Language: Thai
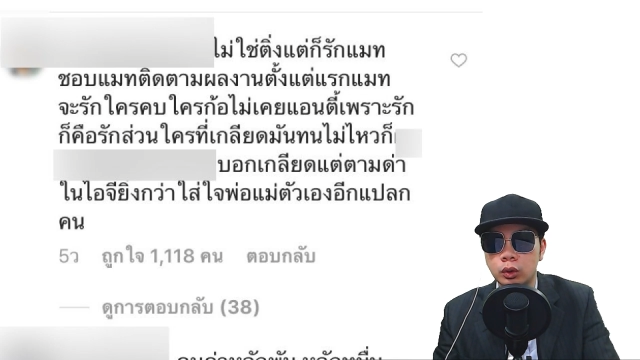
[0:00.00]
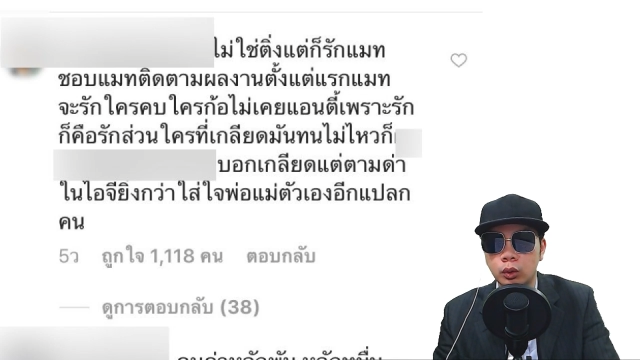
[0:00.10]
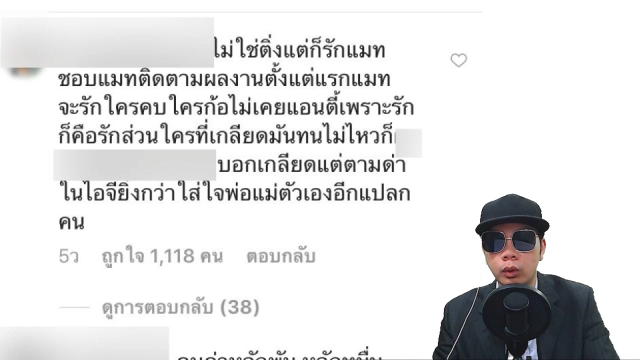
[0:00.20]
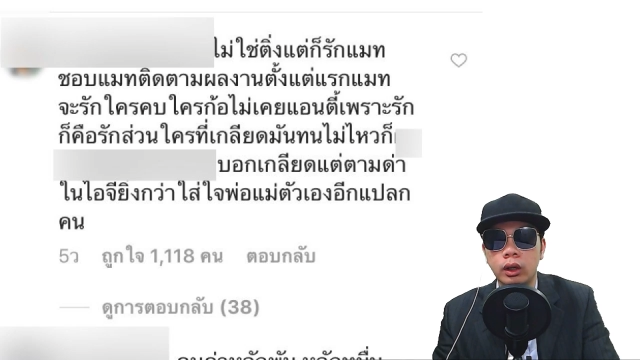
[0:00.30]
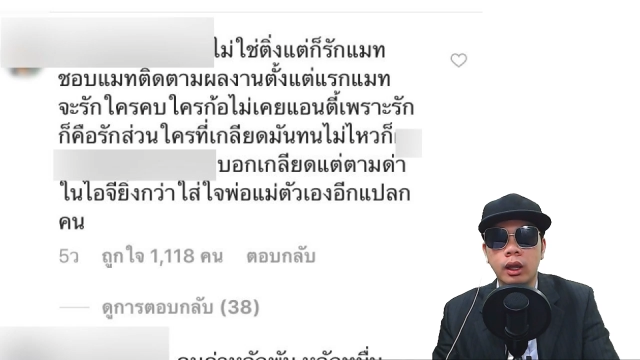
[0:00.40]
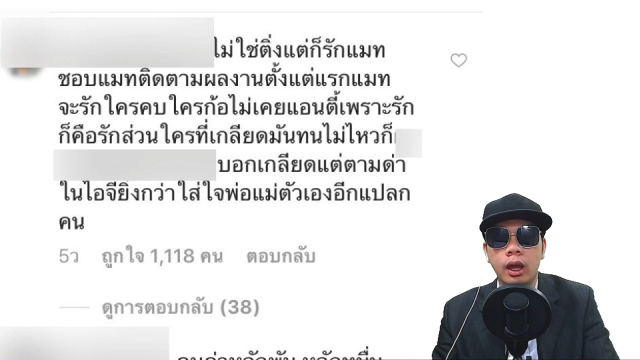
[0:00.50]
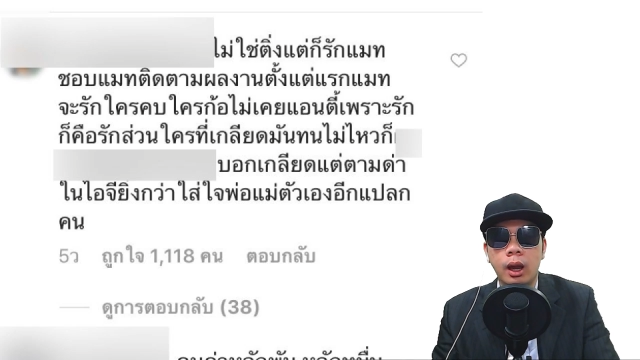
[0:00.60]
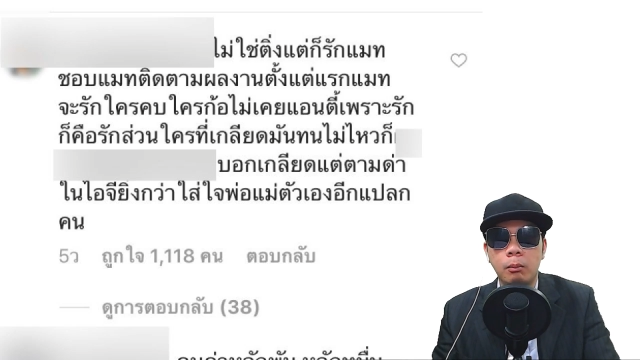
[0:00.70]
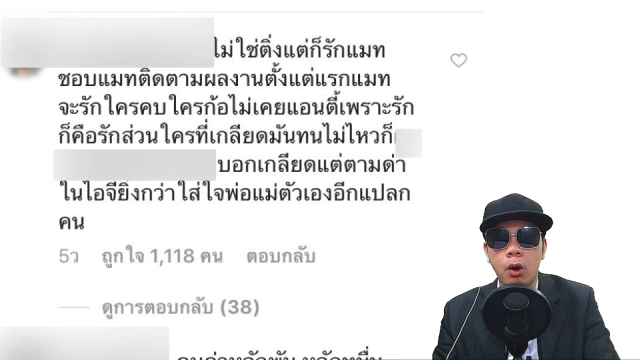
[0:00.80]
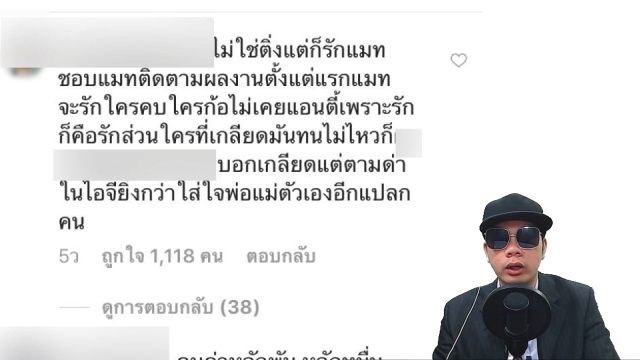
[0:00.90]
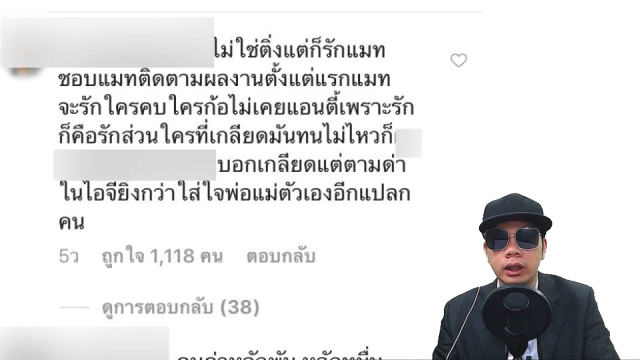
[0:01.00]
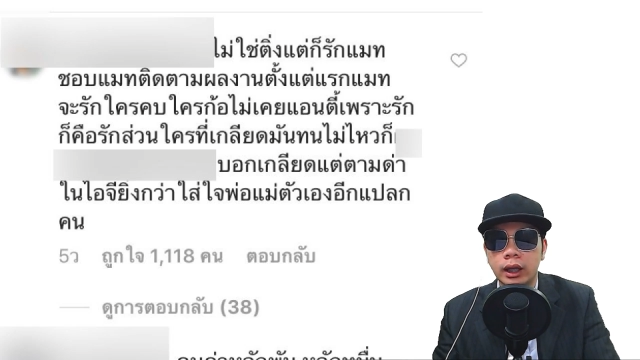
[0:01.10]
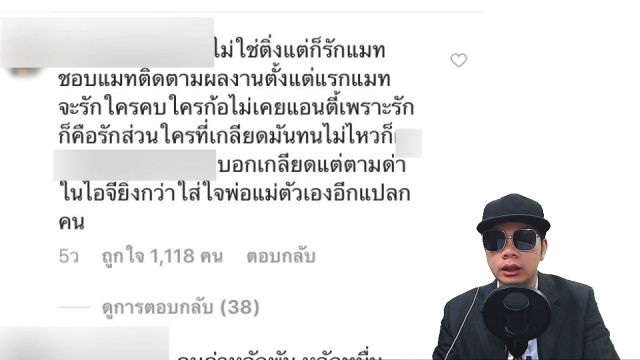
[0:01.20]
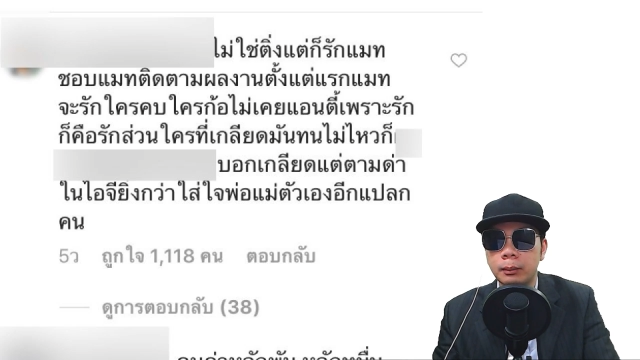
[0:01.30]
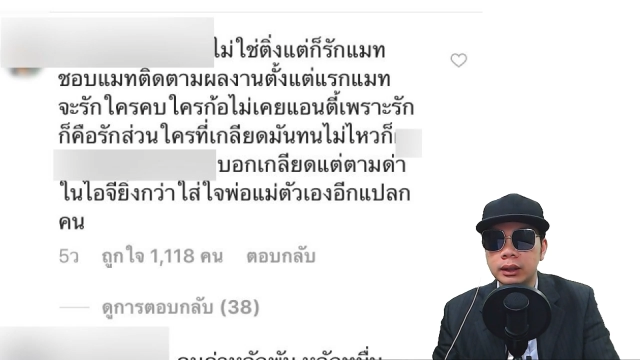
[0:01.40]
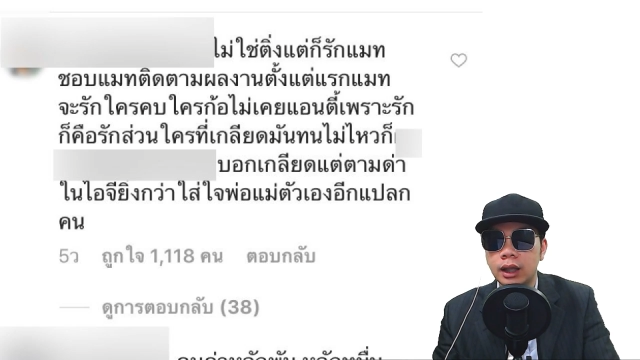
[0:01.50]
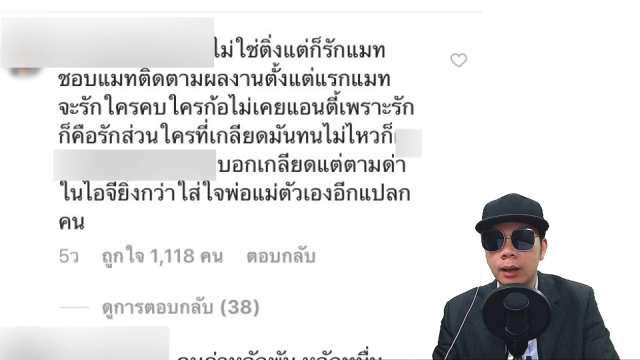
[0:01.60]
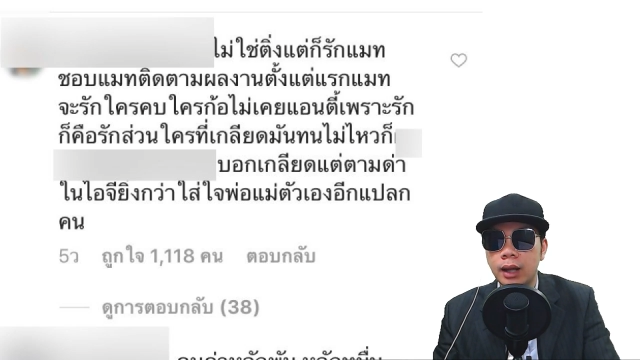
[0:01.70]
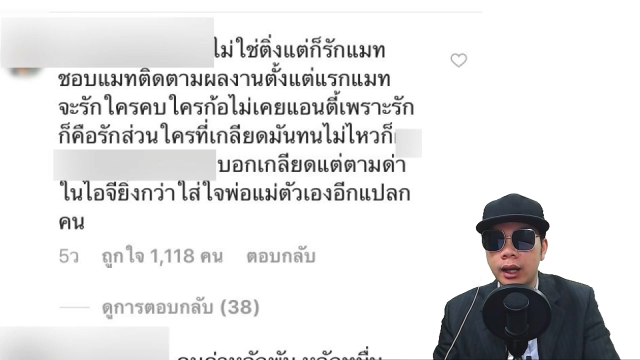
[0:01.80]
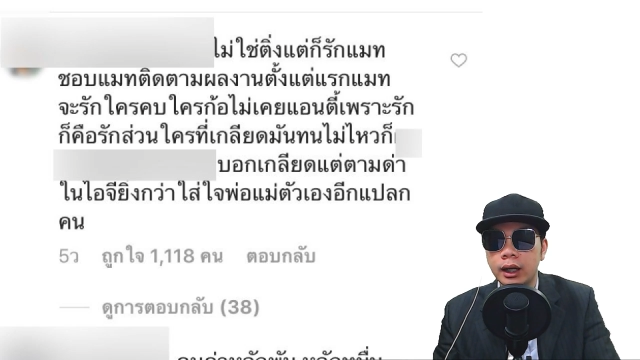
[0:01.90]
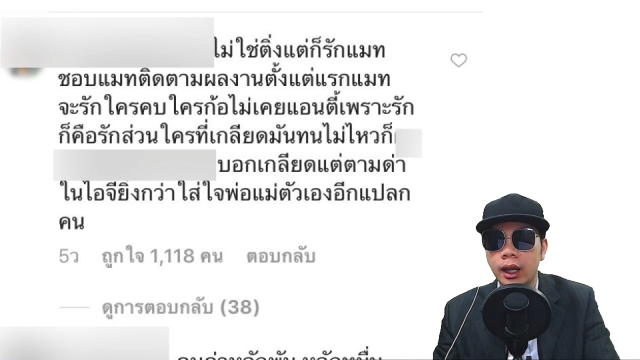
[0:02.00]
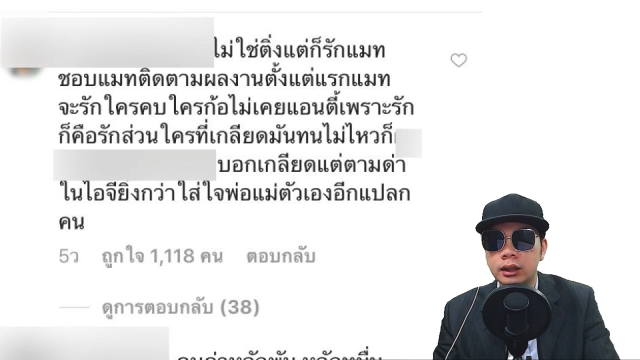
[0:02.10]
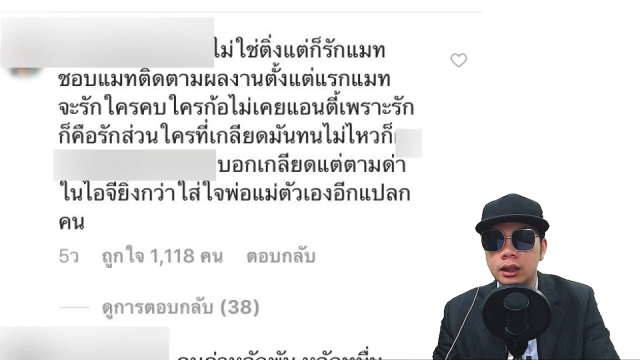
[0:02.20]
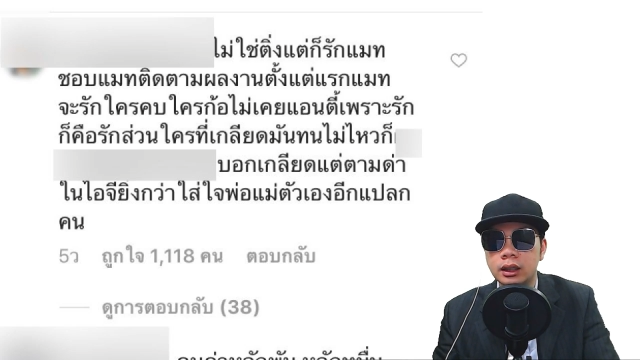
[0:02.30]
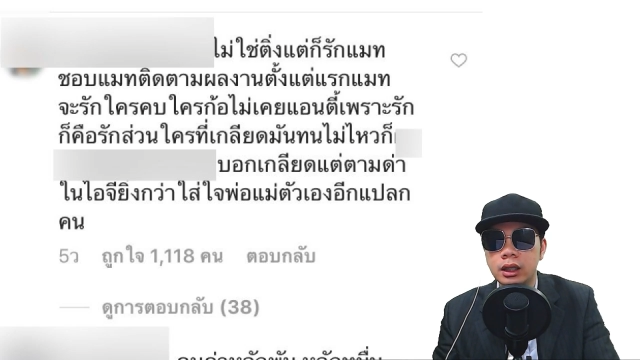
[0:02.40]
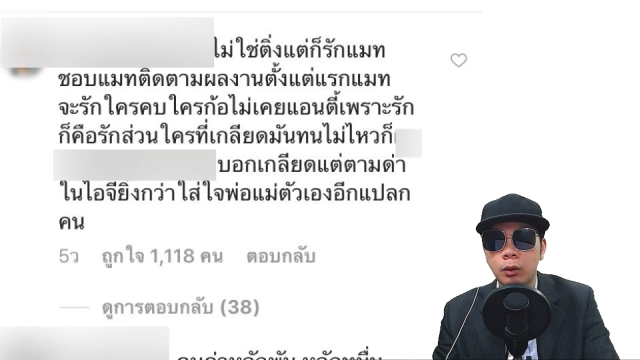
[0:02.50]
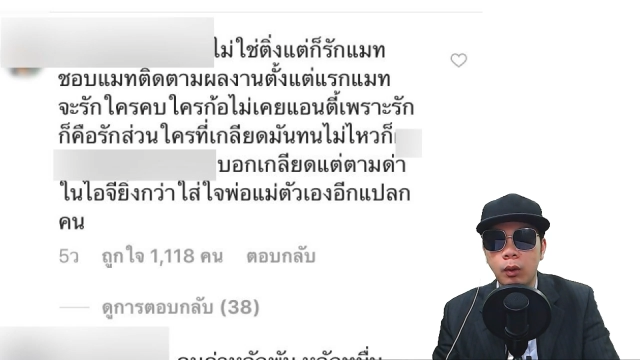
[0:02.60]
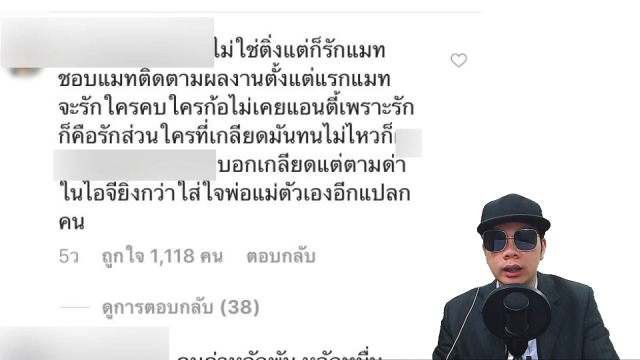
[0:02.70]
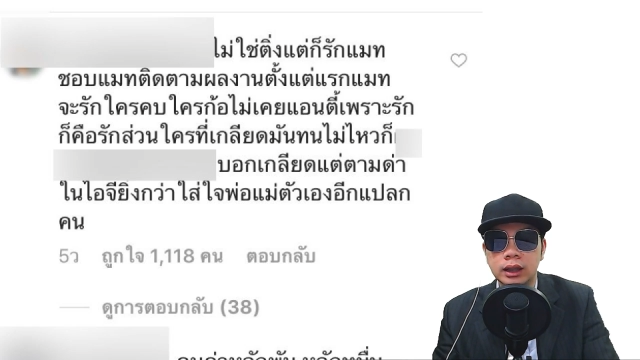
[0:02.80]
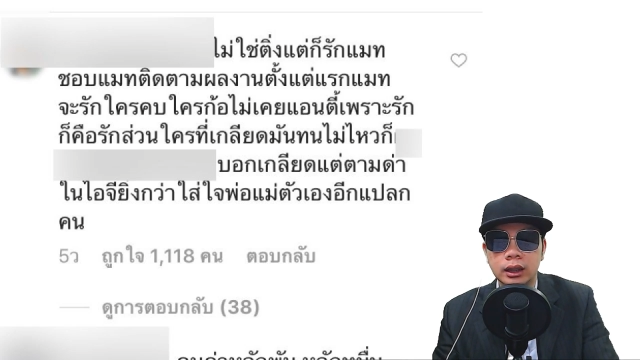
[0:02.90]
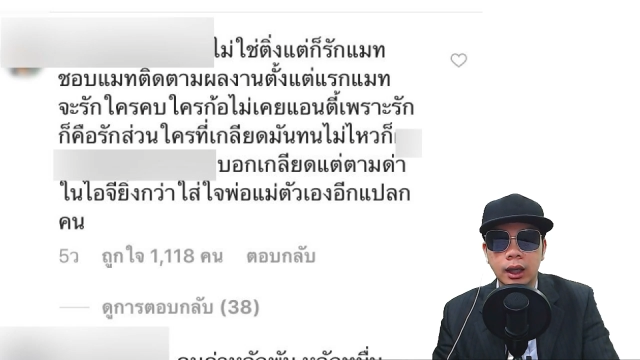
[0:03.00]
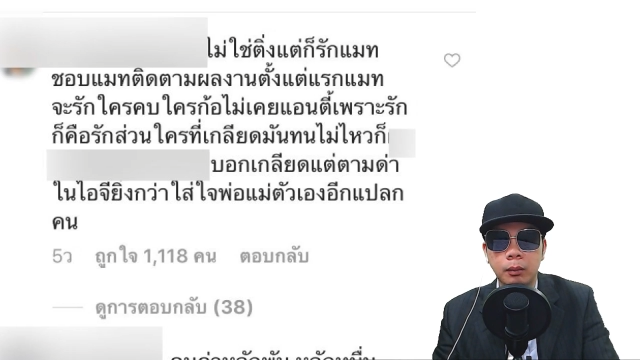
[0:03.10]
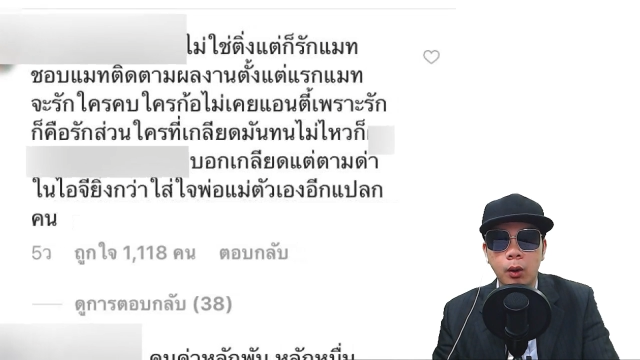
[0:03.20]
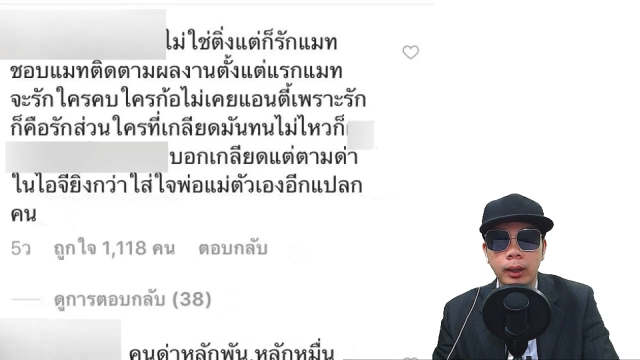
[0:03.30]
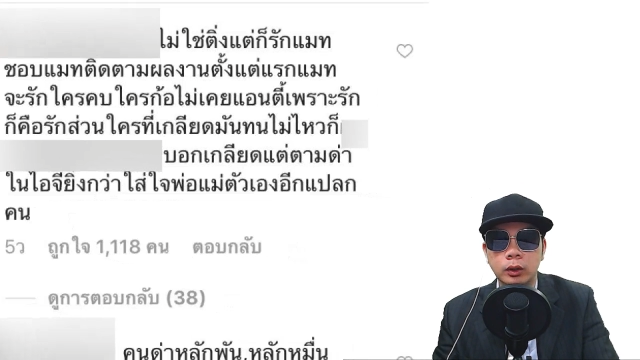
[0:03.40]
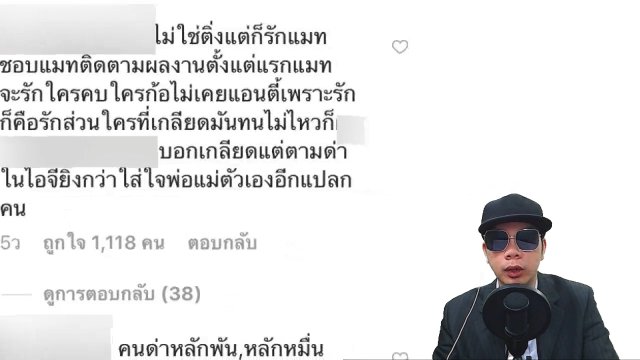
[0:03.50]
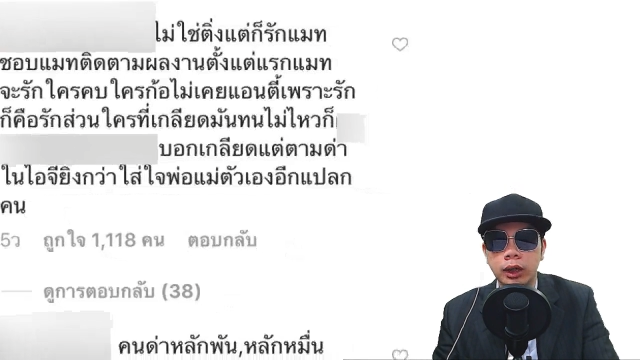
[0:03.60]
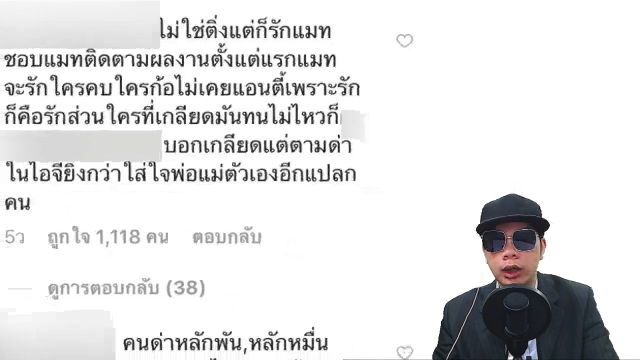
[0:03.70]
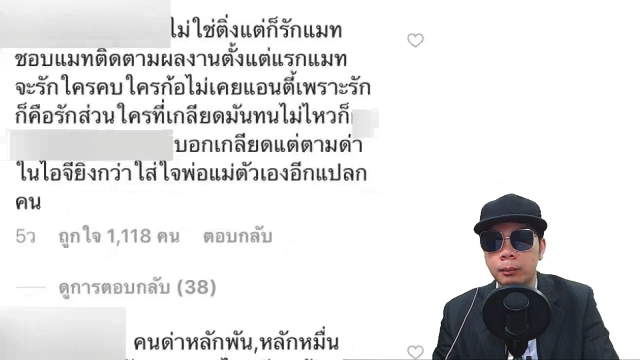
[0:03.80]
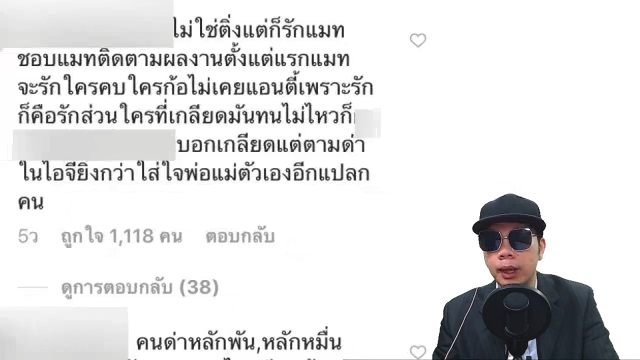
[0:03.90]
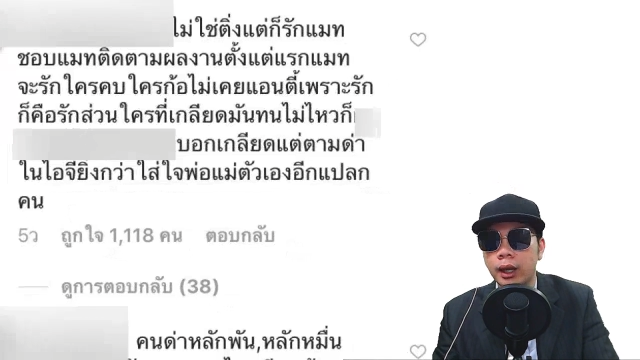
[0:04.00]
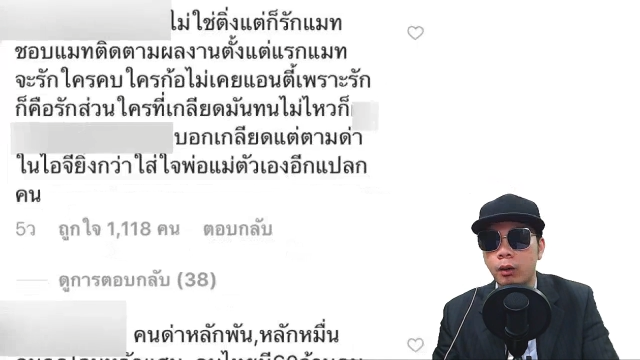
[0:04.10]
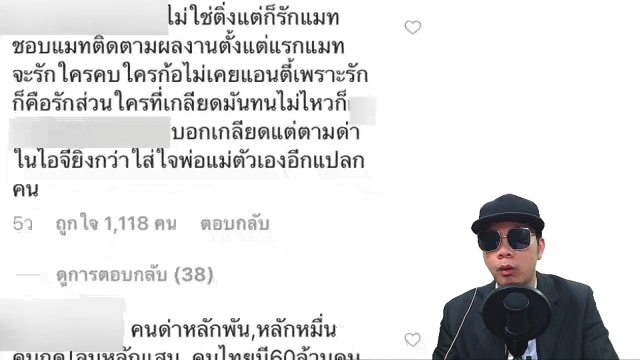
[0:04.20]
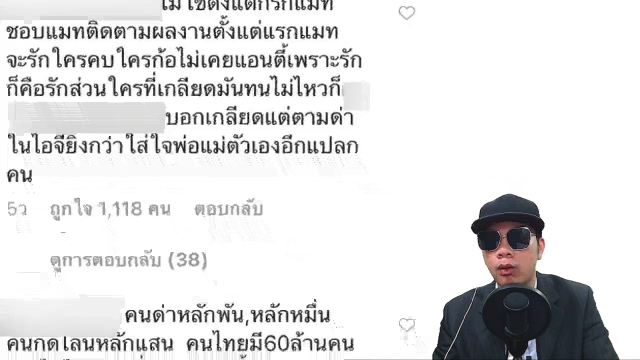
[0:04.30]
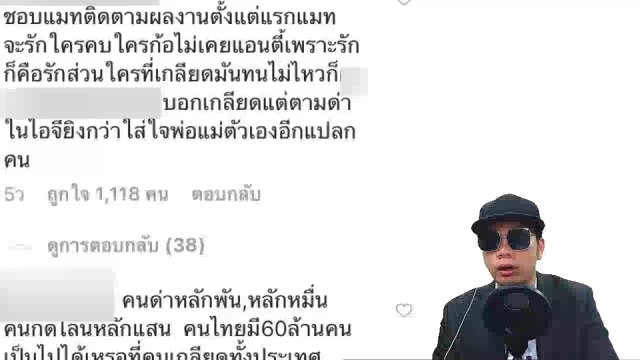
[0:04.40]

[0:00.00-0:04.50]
ดบอกเกลียดแต่มาตามด่าใน IG ยิ่งกว่าใส่ใจพ่อแม่ตัวเองอีก8คน